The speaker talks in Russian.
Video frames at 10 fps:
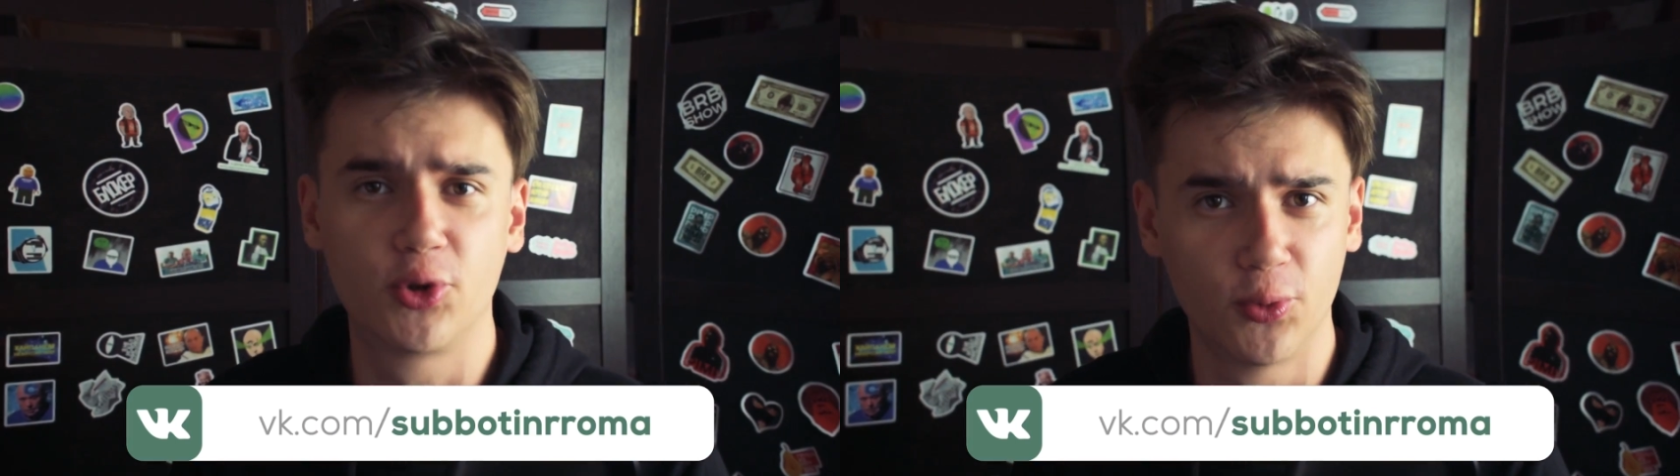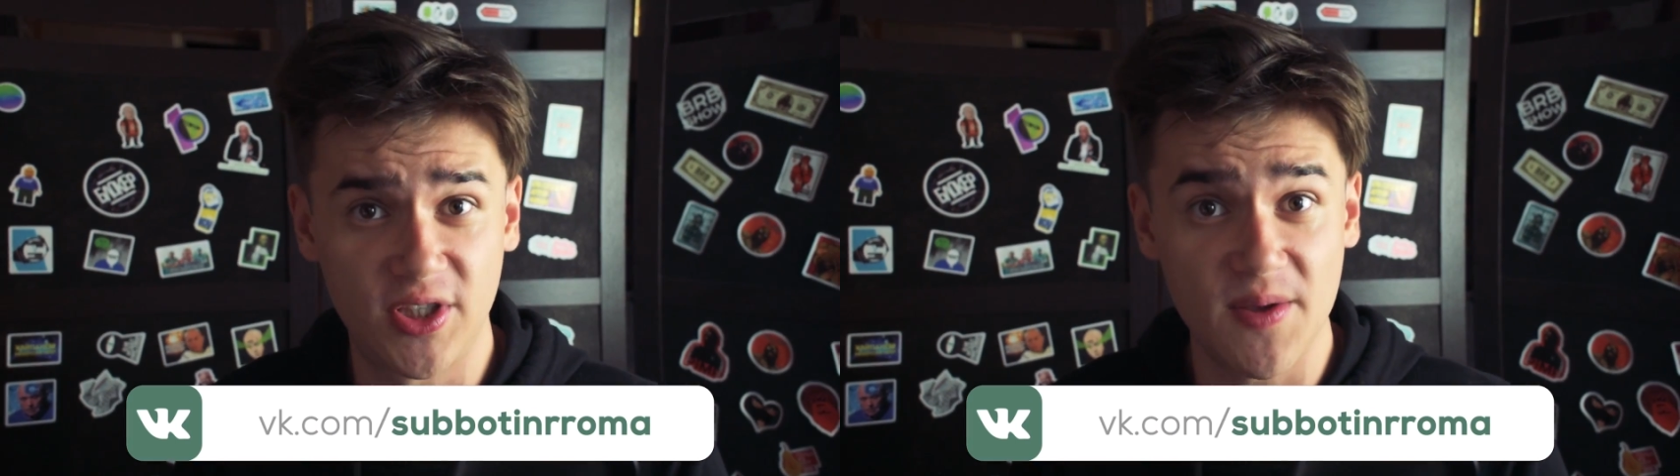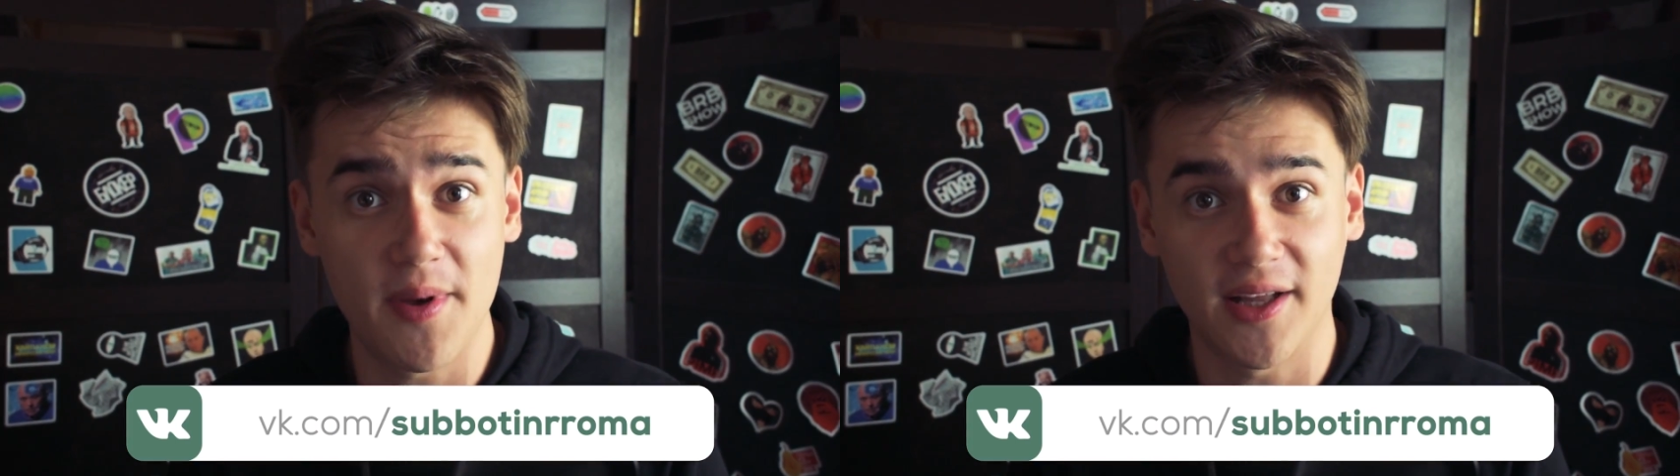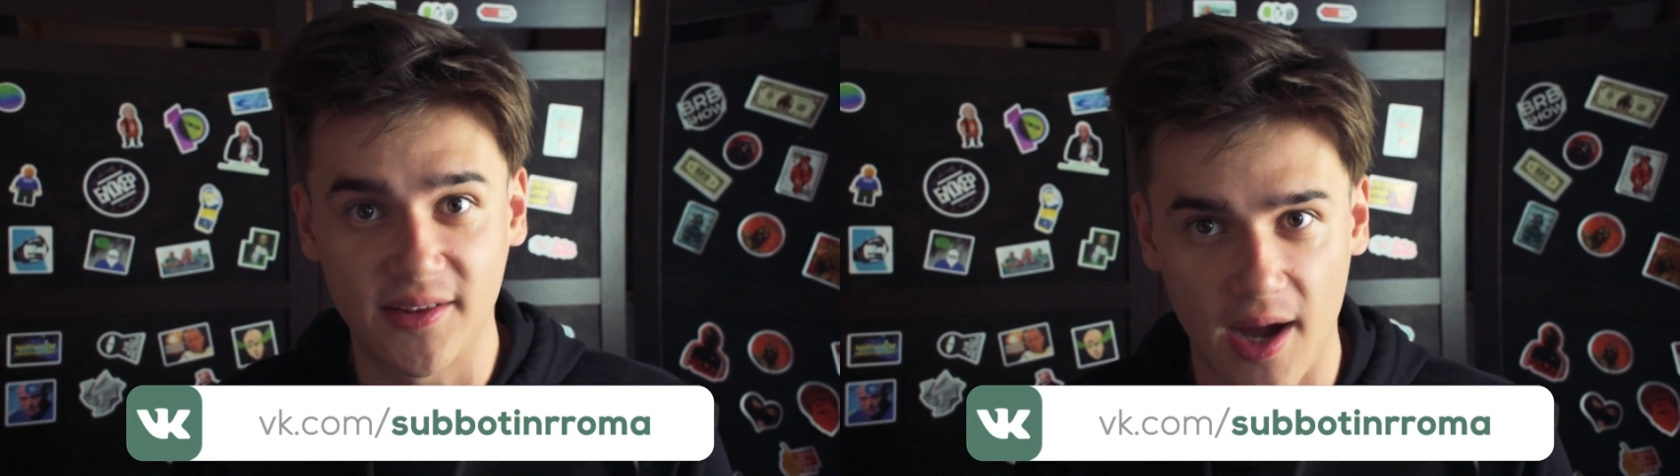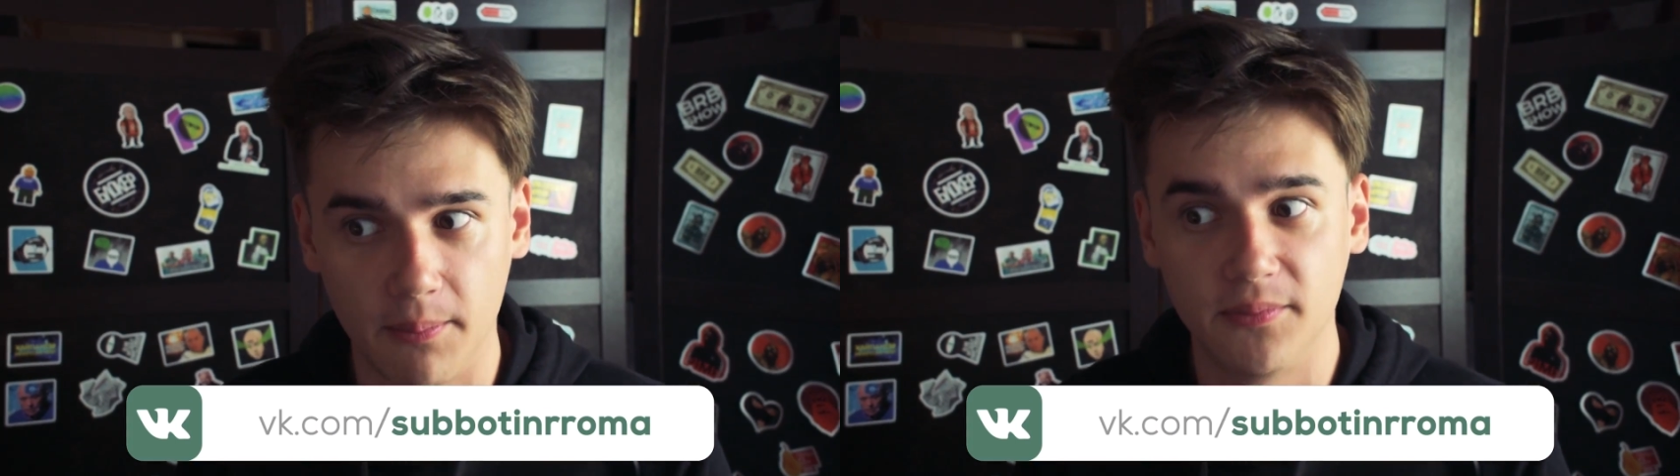жду тебя
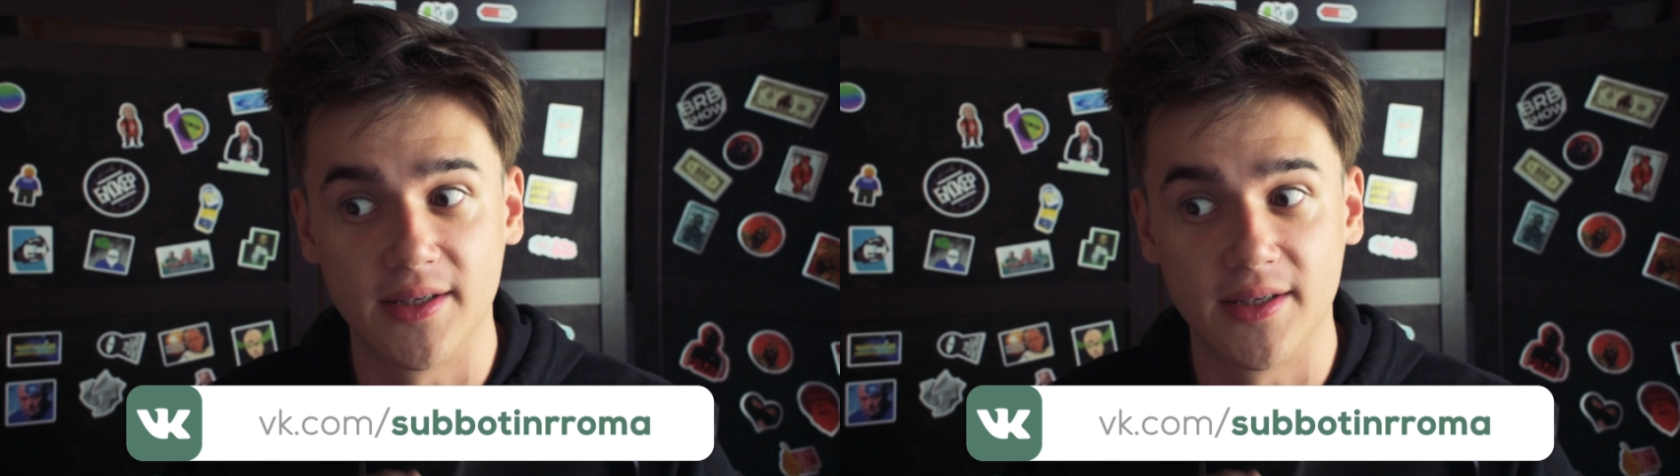там.